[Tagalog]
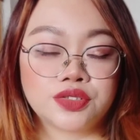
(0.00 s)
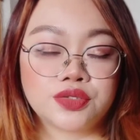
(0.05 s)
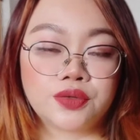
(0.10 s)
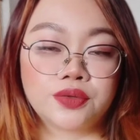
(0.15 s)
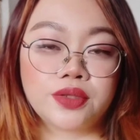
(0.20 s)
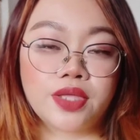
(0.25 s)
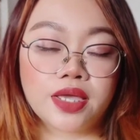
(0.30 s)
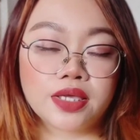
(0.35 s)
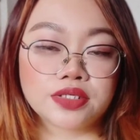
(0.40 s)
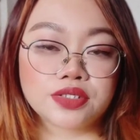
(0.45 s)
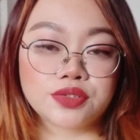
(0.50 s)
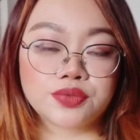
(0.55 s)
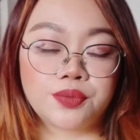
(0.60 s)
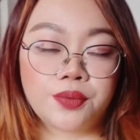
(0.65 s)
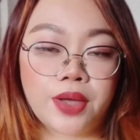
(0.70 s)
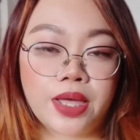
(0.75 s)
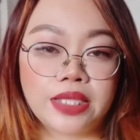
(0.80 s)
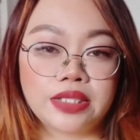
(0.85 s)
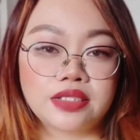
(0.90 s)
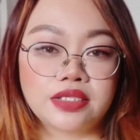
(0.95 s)
So next
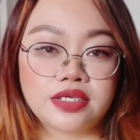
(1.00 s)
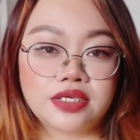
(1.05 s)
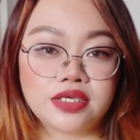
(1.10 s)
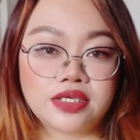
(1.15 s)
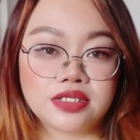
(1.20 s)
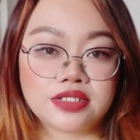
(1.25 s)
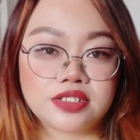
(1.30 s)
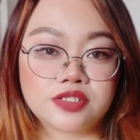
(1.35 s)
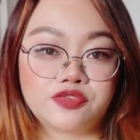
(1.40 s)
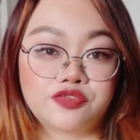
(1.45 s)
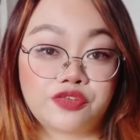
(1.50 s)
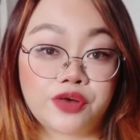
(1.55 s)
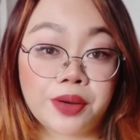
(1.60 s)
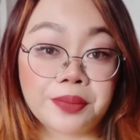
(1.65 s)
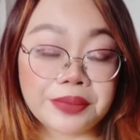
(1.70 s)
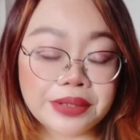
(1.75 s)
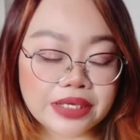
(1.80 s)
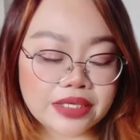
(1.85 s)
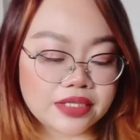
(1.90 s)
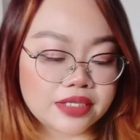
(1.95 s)
one is
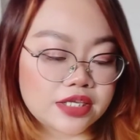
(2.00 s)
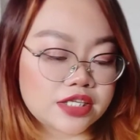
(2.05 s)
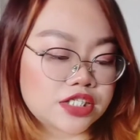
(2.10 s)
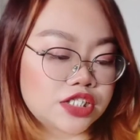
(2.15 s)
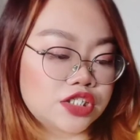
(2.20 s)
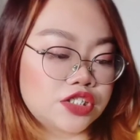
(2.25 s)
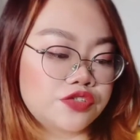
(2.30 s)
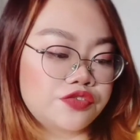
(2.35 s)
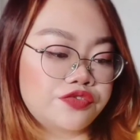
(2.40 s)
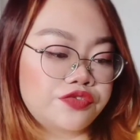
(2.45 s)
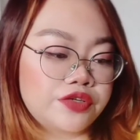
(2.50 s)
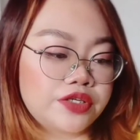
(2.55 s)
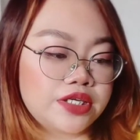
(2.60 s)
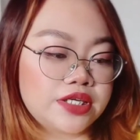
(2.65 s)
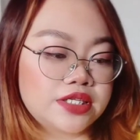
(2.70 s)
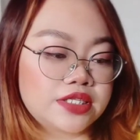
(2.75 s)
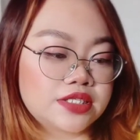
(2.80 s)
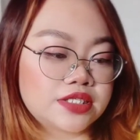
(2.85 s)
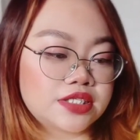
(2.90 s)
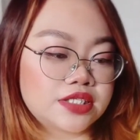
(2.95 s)
from
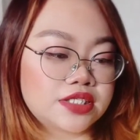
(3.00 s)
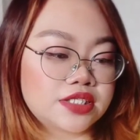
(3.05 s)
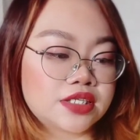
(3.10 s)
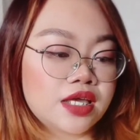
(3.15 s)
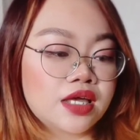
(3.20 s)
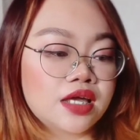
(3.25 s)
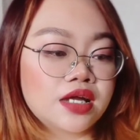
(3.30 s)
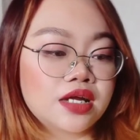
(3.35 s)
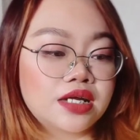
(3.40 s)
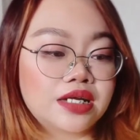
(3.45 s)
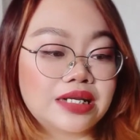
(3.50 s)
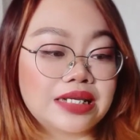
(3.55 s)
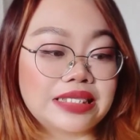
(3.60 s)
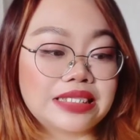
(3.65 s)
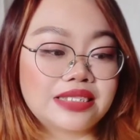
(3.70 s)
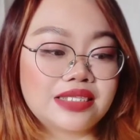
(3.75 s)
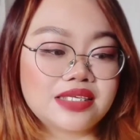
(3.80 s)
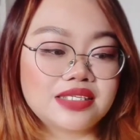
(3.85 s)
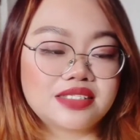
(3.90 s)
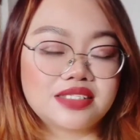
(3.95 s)
Innisfree
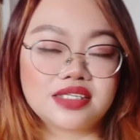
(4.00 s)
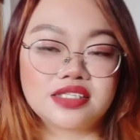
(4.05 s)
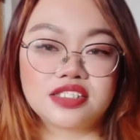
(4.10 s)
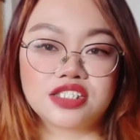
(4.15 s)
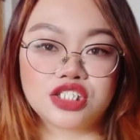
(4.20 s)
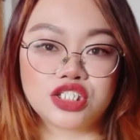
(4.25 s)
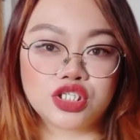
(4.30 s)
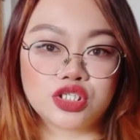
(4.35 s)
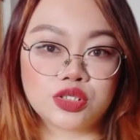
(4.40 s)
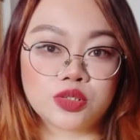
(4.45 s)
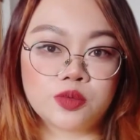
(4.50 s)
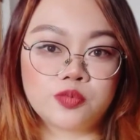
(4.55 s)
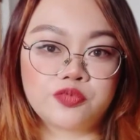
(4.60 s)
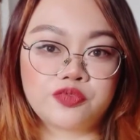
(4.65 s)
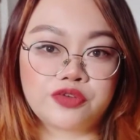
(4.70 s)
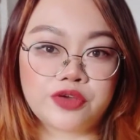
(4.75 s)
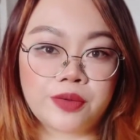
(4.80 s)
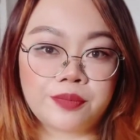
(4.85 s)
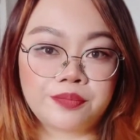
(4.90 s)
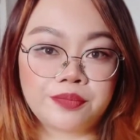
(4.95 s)
Green Tea Seed
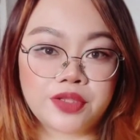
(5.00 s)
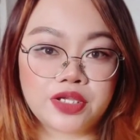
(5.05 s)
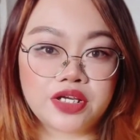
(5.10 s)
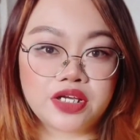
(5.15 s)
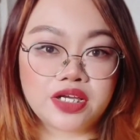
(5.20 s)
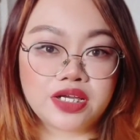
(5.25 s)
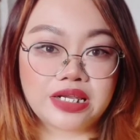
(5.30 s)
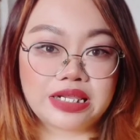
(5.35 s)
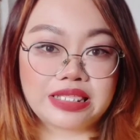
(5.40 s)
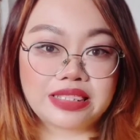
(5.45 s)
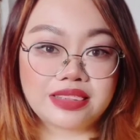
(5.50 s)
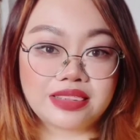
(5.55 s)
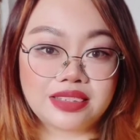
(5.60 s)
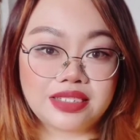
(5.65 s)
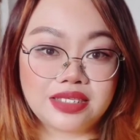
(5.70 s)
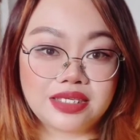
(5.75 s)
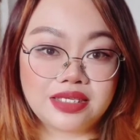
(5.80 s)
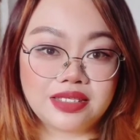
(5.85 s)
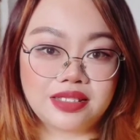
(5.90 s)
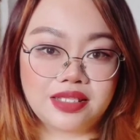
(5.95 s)
Serum from their Green
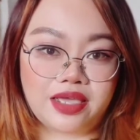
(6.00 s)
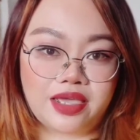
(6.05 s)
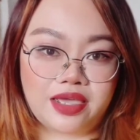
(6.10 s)
Tea